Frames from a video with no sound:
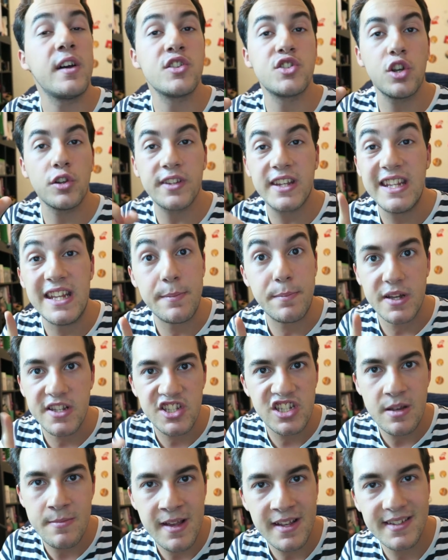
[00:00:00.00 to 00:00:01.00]
faire en sorte qu'il
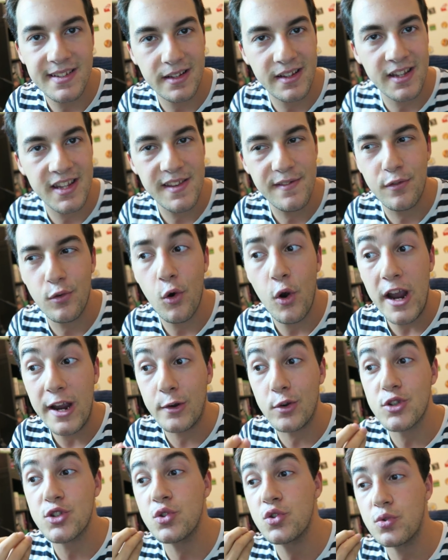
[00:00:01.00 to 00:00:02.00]
dépasse jamais un certain niveau
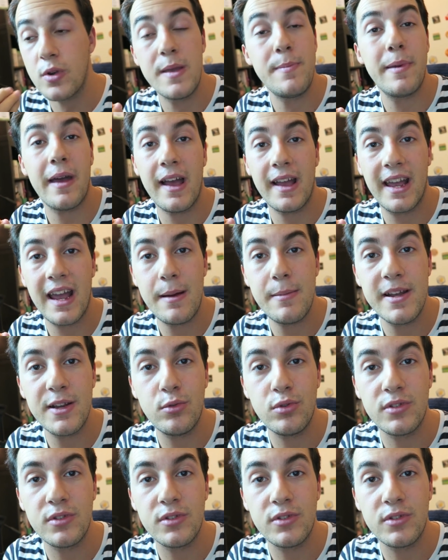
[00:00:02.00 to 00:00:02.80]
et que le son soit hyper agréable à